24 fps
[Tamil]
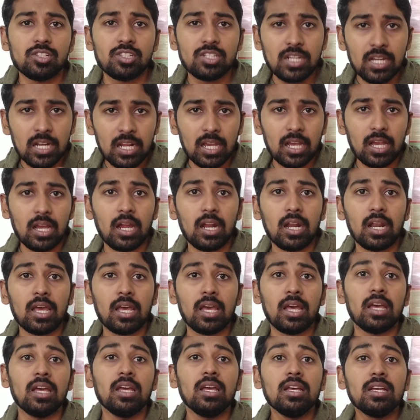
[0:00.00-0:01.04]
ஸ்ரீலங்காவில்
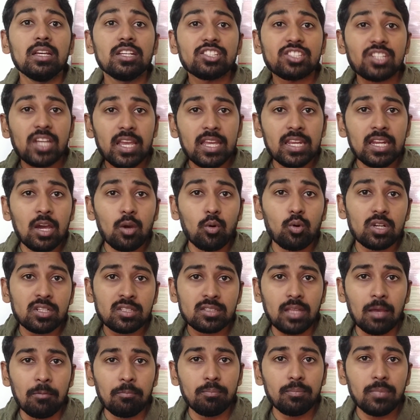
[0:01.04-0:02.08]
சைனாவோட
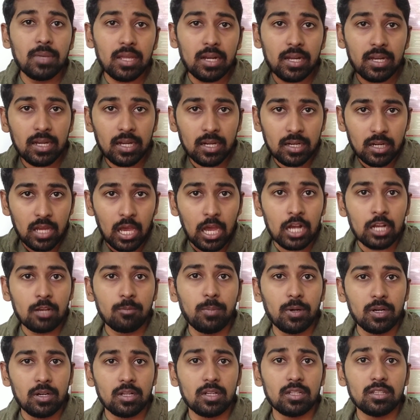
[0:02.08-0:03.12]
சப்மரைனை டாக்
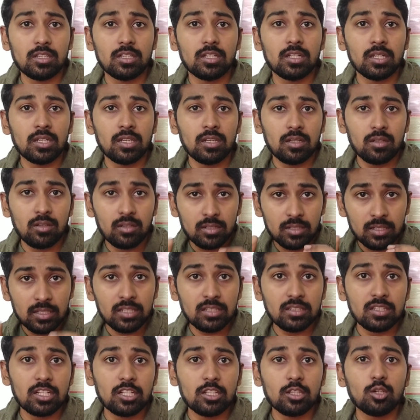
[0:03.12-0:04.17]
பண்ணுறதுக்கு
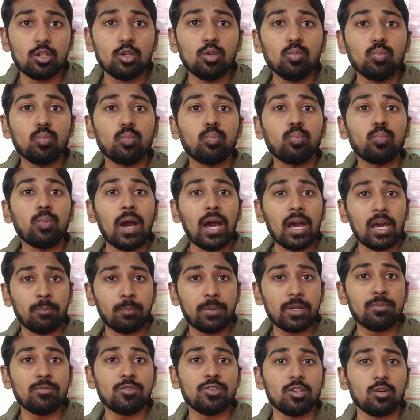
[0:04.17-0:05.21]
நிறுத்துறதுக்கு
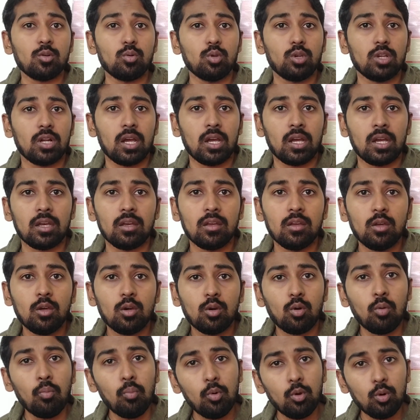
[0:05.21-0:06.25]
பெர்மிஷன் கொடுக்குறாங்க
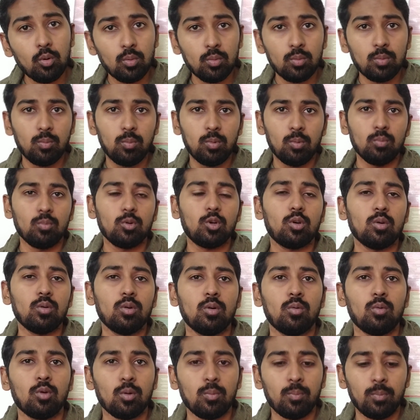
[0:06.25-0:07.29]
ரொம்ப ஒரு
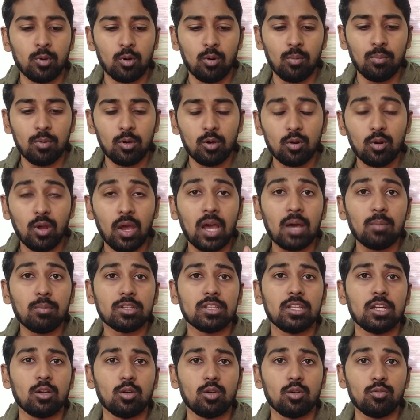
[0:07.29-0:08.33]
ஒரு ரொம்ப ஒரு
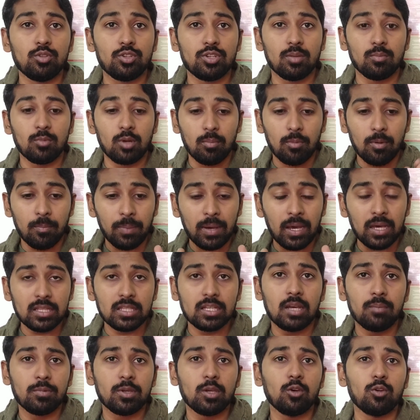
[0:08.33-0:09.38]
ஆபத்தான ஒரு விஷயம் நம்ம
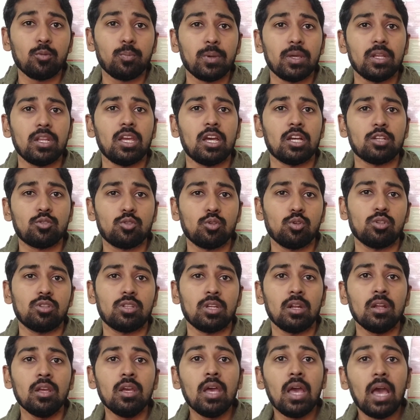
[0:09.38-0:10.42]
பாதுகாப்புக்கே ஒரு பெரிய
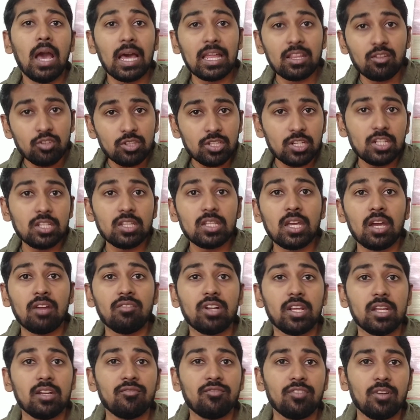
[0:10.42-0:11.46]
அச்சுறுத்தல் அதை வந்துட்டு
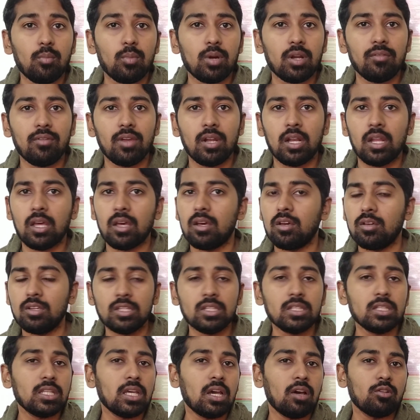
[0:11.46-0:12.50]
இந்தியாவிட்ட இன்ஃபார்ம் பண்ணவே இல்லை
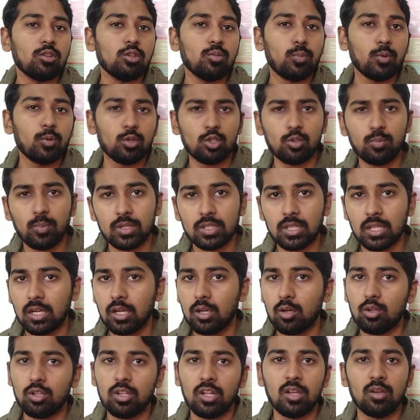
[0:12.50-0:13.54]
இந்தியா வந்து பொறுத்து
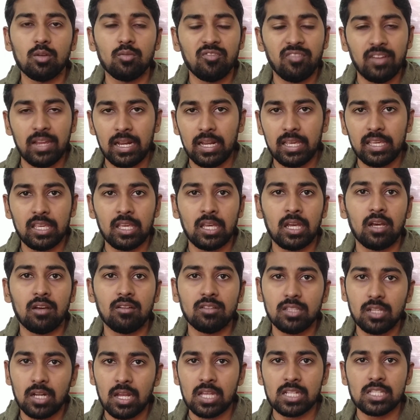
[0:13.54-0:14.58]
பார்த்தாங்க இதில் வேலைக்கே
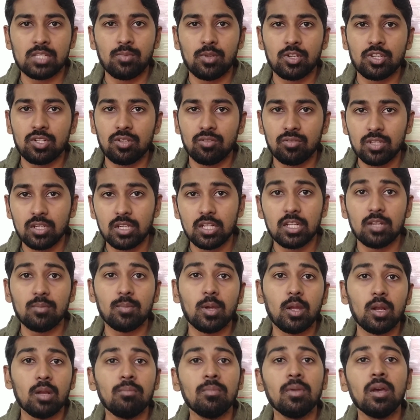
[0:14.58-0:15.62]
ஆகுது ராஜபக்ஷே வந்துட்டு
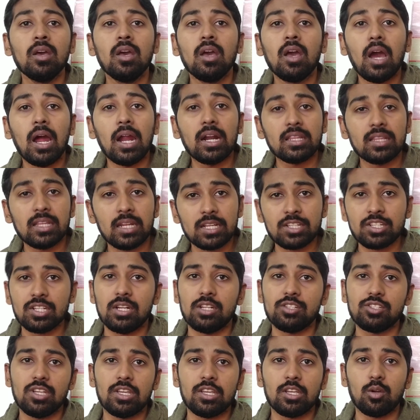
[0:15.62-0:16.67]
இனிமேலும் அடுத்த
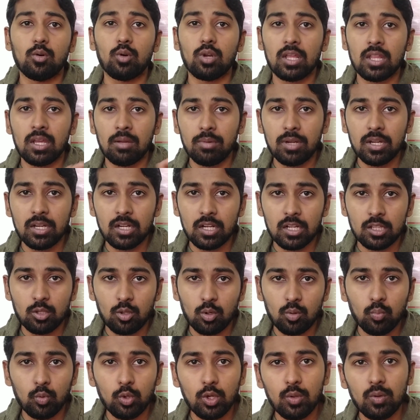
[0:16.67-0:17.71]
எலெக்ஷனில் ஜெயிக்கக்கூடாது அப்படின்ற
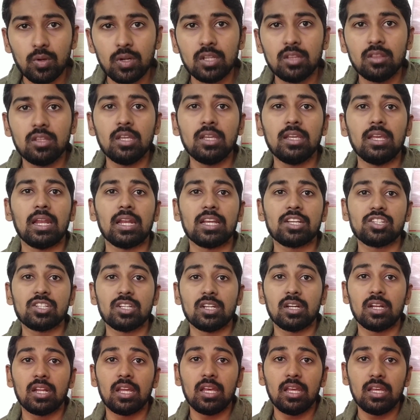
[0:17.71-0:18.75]
அந்த ஒரு முடிவு எடுத்து
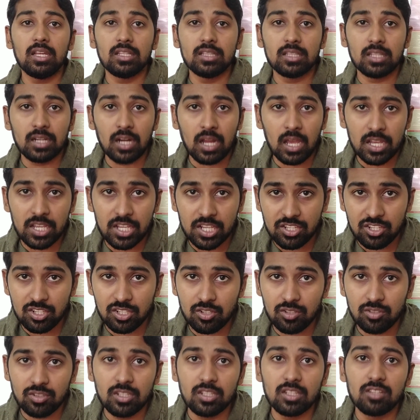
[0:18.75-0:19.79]
எலெக்ஷனில் இந்த ரா
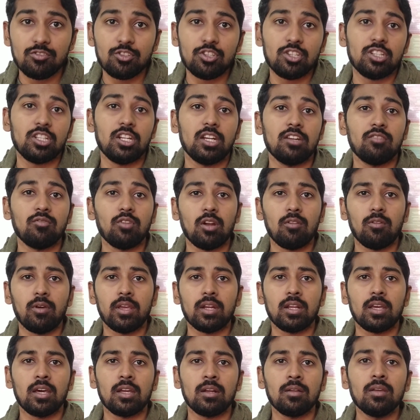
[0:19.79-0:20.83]
ஏஜென்ட் வந்து இந்த விஷயத்தில் இன்வால்வ்
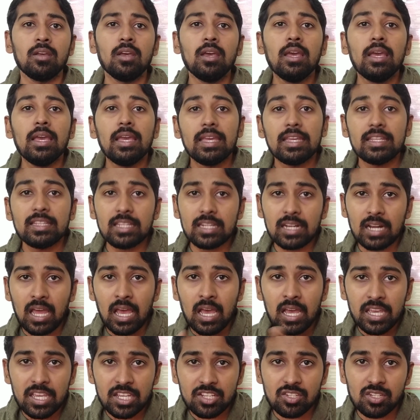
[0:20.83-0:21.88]
ஆயிருக்காரு இந்த
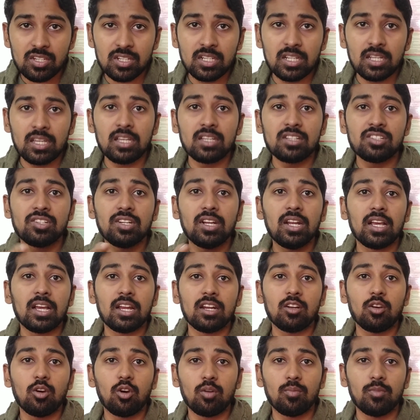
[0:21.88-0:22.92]
ரா ஏஜென்ட்டை
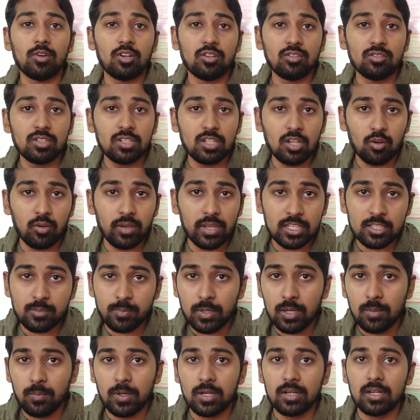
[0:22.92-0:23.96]
ஸ்ரீலங்கன் கவர்மெண்ட் வந்துட்டு அவங்க
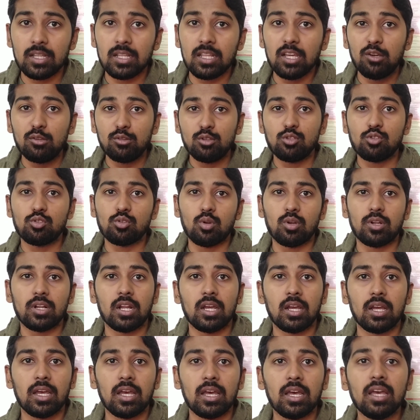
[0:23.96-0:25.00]
எக்ஸ்பெல் பண்ணுறதா வந்துட்டு
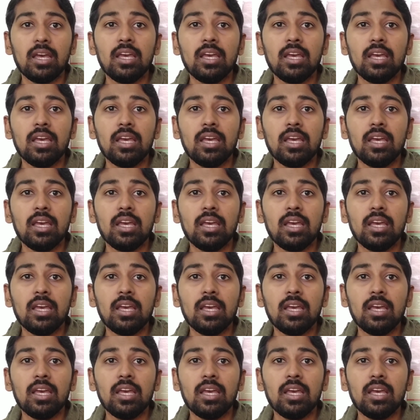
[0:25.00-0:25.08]
சொல்கிறாங்க